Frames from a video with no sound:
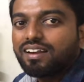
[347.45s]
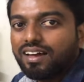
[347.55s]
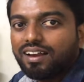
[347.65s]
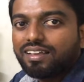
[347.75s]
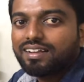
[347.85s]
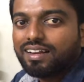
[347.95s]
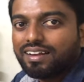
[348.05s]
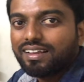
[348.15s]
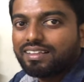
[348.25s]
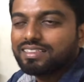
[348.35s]
நாளை
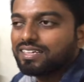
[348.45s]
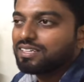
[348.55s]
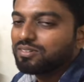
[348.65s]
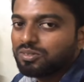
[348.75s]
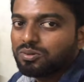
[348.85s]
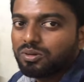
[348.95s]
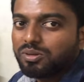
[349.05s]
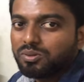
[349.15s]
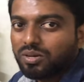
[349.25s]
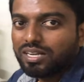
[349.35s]
காலையில் நைன் தேர்ட்டிக்கு வந்து ஒரு
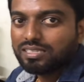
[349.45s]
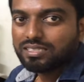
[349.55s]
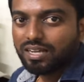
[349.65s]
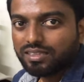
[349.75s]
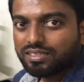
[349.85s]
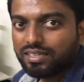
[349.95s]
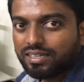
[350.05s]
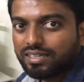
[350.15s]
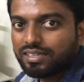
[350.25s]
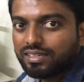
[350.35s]
நியூ ரிலீஸ் காத்துக்கிட்டு
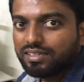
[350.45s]
இருக்கு